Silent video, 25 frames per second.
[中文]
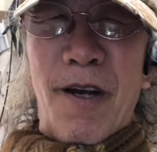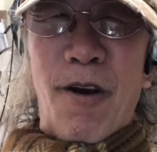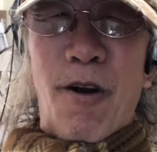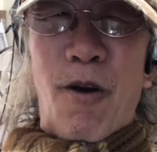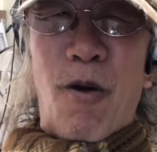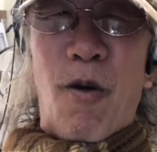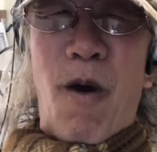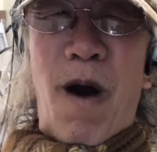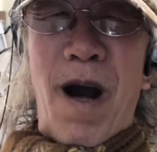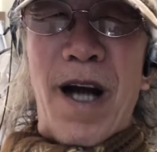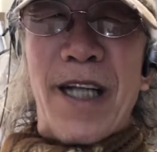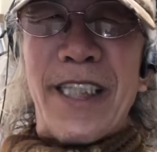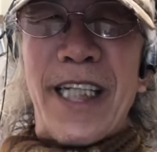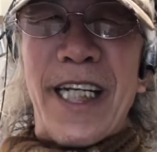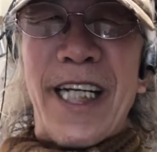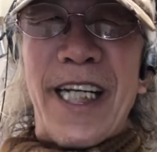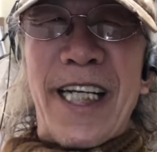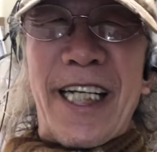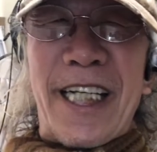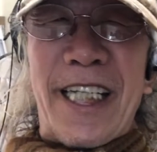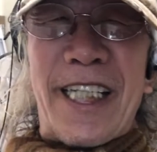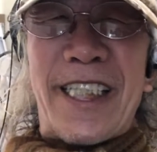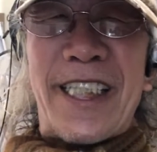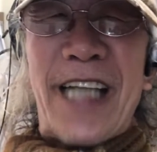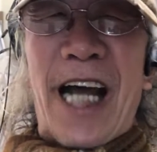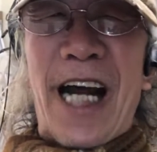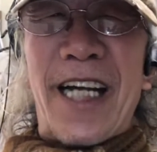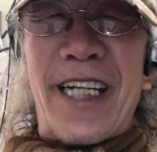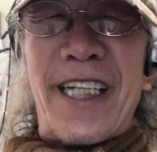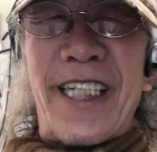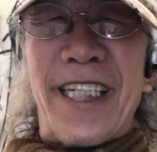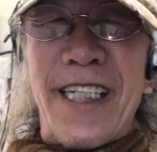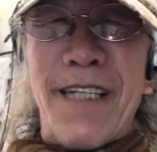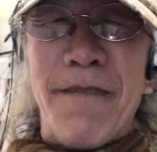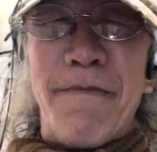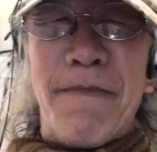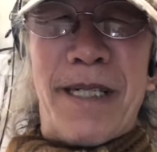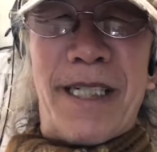皇帝赏
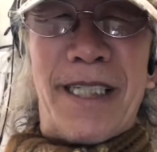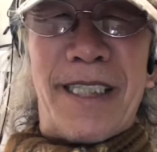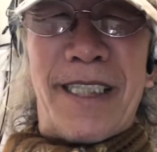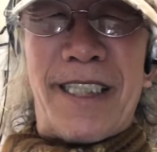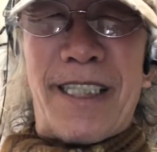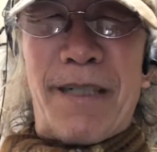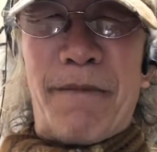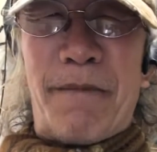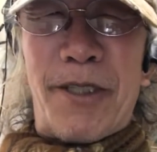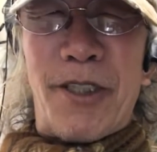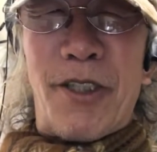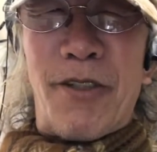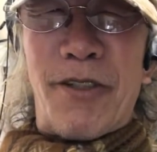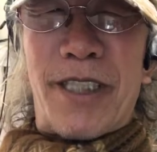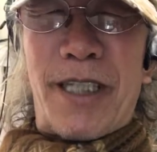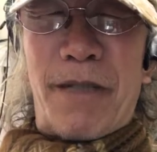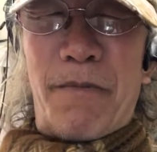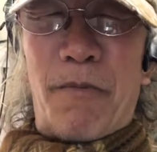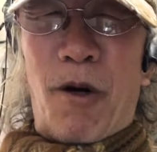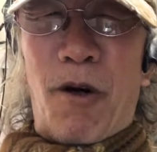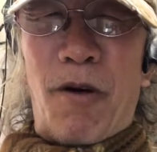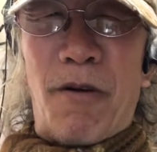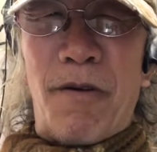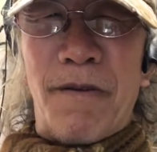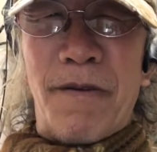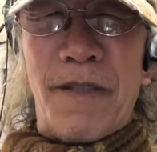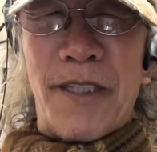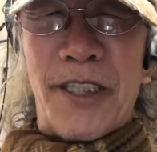给你们什么就什么，